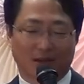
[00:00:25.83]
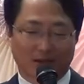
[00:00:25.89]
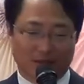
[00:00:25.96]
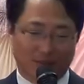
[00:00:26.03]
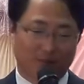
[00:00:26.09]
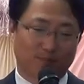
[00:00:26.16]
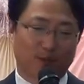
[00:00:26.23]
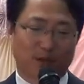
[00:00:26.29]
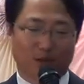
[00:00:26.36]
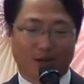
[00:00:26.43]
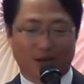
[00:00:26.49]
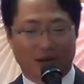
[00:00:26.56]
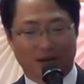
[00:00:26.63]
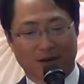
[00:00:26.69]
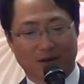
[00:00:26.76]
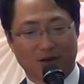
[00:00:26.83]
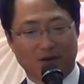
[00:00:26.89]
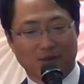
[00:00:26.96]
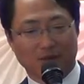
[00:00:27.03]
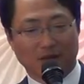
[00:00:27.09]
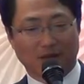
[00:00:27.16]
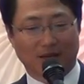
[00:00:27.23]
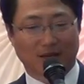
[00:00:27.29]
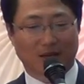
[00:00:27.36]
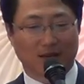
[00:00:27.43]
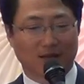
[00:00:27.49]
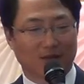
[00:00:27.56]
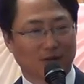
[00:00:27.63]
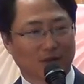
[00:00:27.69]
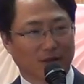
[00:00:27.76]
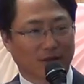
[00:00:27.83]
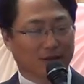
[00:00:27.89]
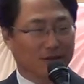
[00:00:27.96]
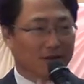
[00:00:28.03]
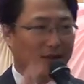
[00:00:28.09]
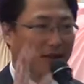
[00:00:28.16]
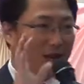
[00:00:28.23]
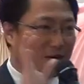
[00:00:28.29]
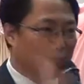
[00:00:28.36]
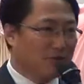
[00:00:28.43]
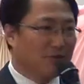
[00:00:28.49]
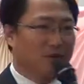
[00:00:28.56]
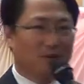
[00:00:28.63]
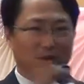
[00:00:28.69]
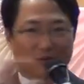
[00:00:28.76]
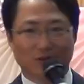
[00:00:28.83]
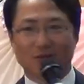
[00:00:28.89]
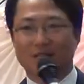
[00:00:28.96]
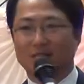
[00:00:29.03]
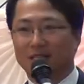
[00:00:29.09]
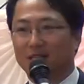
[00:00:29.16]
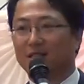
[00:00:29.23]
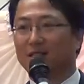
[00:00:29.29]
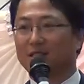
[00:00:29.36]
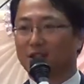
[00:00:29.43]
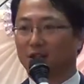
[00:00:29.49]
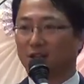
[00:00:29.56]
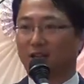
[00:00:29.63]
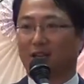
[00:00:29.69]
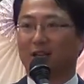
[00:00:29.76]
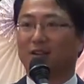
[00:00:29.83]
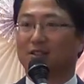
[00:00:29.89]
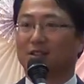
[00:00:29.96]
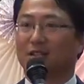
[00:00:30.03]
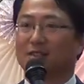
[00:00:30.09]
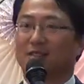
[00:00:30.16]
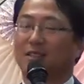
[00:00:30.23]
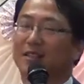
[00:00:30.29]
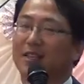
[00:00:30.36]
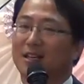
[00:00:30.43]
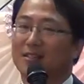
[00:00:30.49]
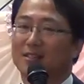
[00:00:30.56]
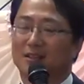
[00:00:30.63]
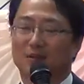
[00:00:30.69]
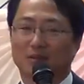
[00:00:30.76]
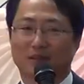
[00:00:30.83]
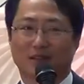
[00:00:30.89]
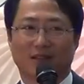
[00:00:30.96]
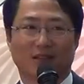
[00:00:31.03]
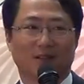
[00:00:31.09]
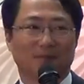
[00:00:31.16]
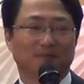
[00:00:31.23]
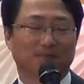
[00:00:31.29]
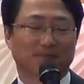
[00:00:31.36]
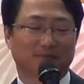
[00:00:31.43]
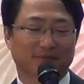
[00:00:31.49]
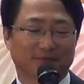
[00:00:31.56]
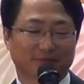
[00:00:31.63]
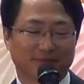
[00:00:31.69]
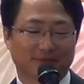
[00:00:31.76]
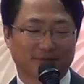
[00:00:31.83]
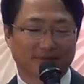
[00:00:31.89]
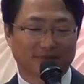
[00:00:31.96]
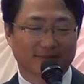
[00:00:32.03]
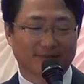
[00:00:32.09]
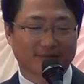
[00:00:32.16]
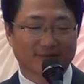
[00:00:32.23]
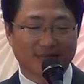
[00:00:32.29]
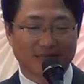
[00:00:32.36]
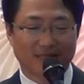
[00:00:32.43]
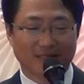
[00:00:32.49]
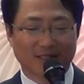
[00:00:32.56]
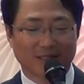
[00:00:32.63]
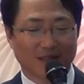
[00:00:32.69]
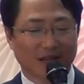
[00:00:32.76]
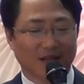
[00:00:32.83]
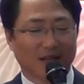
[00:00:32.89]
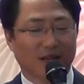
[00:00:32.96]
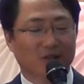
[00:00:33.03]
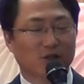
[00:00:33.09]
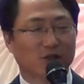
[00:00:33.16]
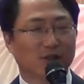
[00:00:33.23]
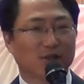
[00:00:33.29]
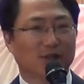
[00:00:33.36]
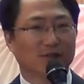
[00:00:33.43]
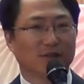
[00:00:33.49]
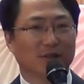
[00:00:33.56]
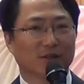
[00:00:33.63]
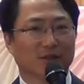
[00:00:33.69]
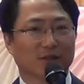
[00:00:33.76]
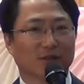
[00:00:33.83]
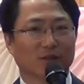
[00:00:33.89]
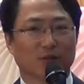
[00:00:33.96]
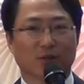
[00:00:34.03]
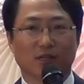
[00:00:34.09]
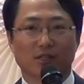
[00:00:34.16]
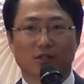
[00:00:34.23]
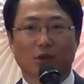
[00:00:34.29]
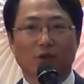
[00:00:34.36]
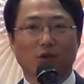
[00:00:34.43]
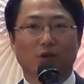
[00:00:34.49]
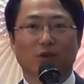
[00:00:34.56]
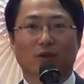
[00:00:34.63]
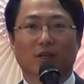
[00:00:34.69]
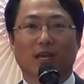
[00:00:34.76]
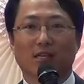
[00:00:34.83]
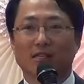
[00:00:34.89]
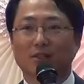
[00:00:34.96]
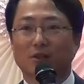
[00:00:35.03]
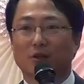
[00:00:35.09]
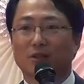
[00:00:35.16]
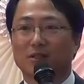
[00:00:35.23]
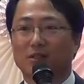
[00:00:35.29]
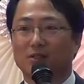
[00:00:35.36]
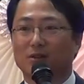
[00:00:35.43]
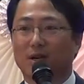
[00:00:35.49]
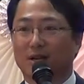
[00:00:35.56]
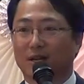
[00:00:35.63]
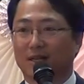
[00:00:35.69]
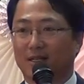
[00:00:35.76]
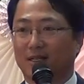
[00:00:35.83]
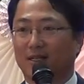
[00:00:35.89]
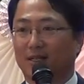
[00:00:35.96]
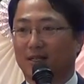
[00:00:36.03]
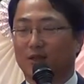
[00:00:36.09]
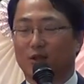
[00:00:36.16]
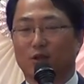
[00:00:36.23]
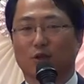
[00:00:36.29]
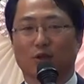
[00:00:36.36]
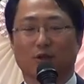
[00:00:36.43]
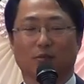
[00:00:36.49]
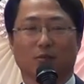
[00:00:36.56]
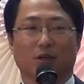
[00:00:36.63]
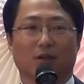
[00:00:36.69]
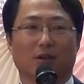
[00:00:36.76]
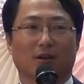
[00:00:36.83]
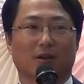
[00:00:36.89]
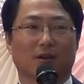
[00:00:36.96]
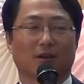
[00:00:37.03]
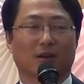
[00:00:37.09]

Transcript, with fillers: 특별하게 어렵지 않게 해서 한국과 미국이 지키는 절기예요. 사실은 땡스기빙 데이가. 그 추수감사절은 우리 청교도 개신교인들과 관계된 절기입니다.